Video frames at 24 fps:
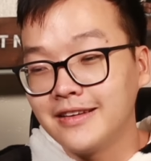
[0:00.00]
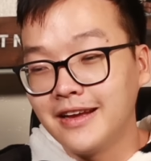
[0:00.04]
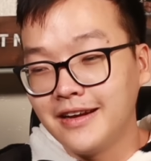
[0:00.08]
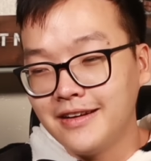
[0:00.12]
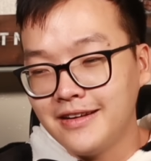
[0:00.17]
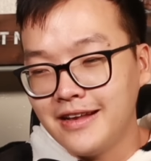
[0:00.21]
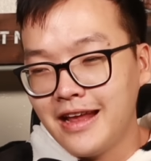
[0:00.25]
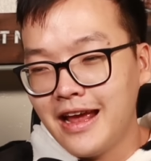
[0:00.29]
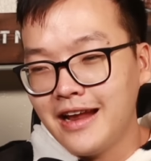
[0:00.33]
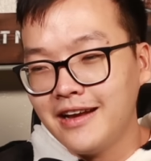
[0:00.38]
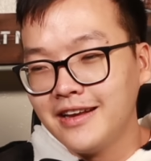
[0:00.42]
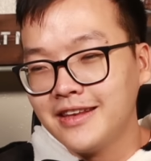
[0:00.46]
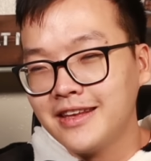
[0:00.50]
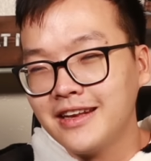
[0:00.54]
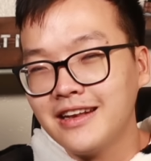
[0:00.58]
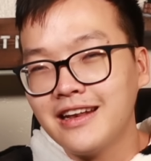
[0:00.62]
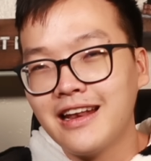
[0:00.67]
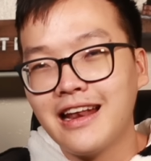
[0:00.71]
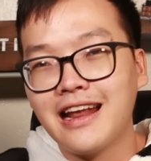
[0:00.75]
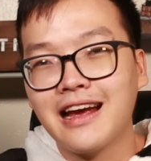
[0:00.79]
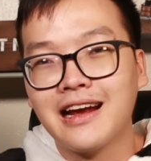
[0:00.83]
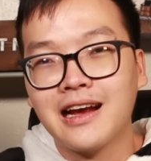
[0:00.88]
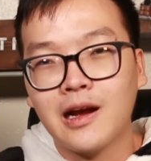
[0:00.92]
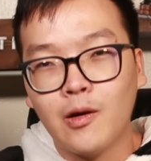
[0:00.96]
dẫn đến đó chính
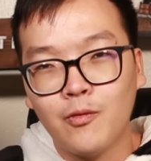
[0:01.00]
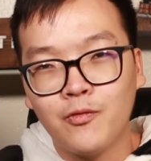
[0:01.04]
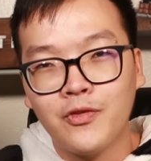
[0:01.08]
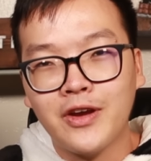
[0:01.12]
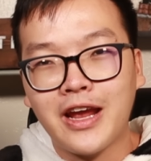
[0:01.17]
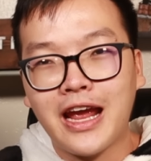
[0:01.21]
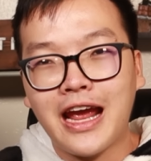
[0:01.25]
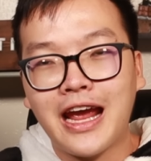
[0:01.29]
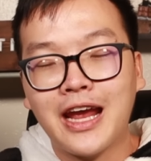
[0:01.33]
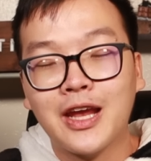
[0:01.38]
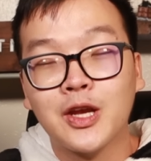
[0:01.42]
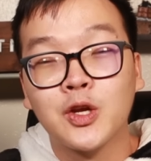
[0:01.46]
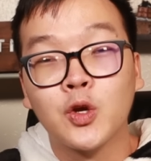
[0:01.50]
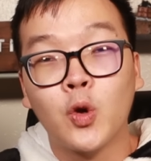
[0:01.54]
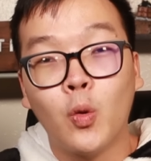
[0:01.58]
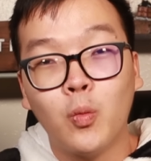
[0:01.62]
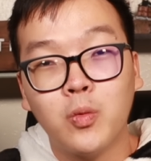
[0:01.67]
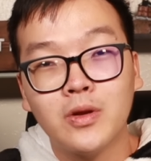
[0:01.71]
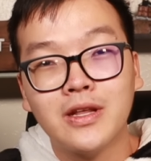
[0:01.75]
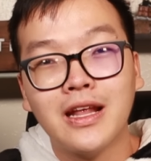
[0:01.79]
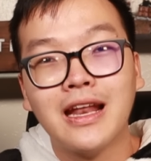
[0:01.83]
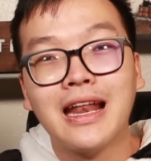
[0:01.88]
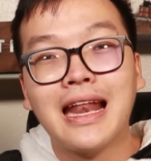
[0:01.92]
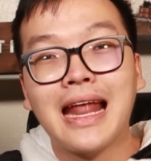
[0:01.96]
là không phải ai cũng
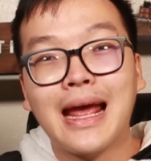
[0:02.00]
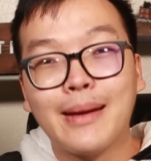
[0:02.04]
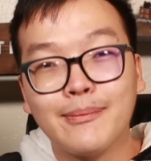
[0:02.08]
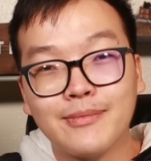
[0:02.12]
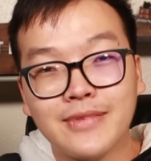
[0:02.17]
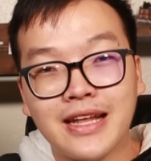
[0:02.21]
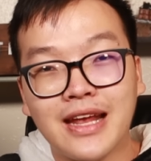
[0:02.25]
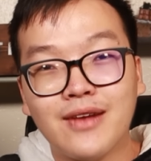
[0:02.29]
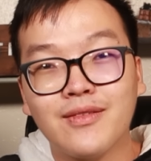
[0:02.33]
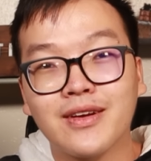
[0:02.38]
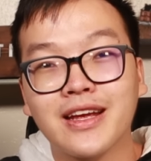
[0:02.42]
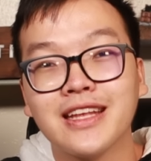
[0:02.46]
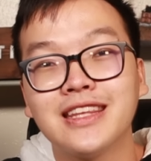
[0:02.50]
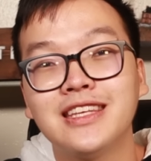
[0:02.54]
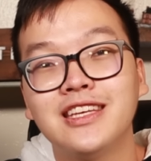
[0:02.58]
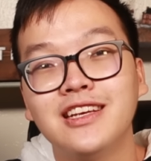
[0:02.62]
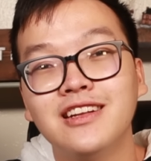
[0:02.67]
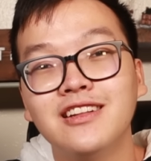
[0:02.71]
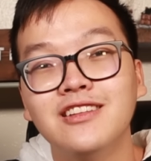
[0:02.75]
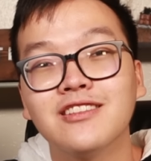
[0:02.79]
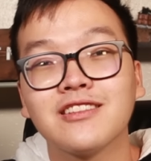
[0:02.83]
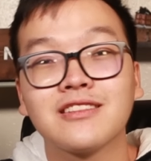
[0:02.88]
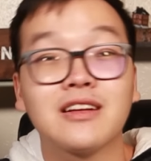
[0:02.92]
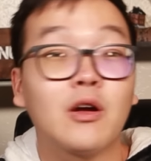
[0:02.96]
có thể làm theo cái
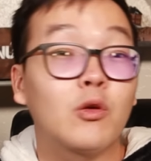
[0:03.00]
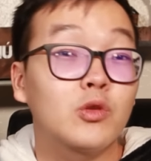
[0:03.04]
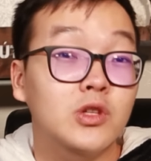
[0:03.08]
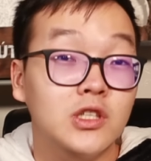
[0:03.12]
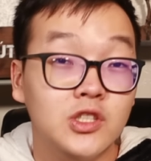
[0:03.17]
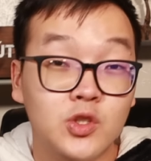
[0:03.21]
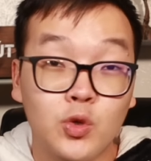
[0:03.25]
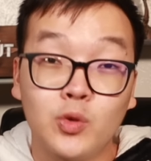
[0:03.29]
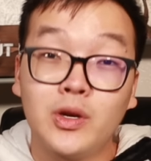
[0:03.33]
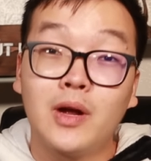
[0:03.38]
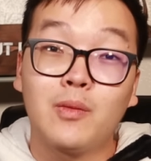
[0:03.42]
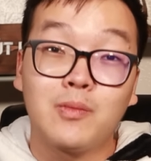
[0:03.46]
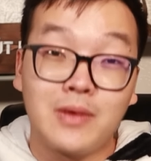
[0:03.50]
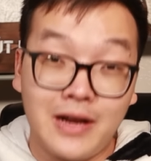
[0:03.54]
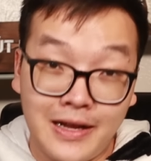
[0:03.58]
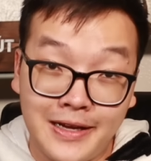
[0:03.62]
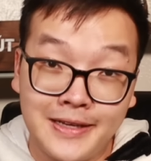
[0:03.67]
chiến lược đầu tư thụ động